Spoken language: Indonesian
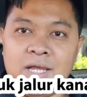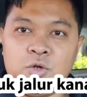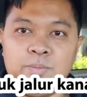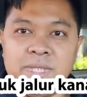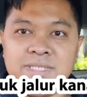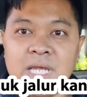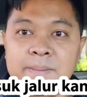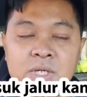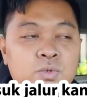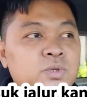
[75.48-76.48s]
kopling sambil
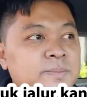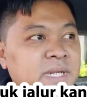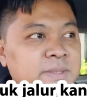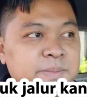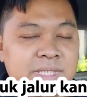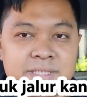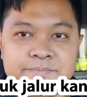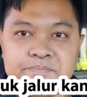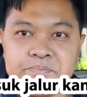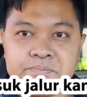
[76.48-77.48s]
nunggu depan sepi
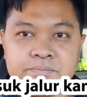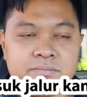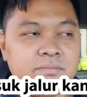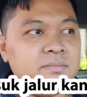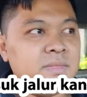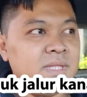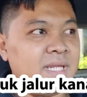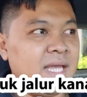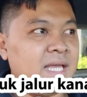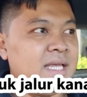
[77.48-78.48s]

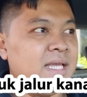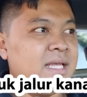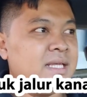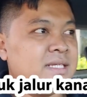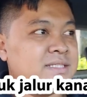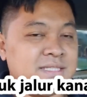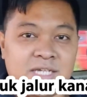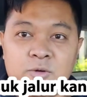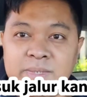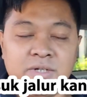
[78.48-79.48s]
nah setengah
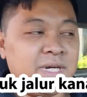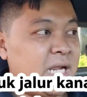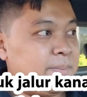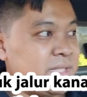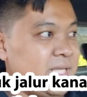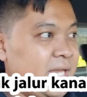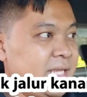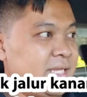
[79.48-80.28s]
koplingnya udah dapat ya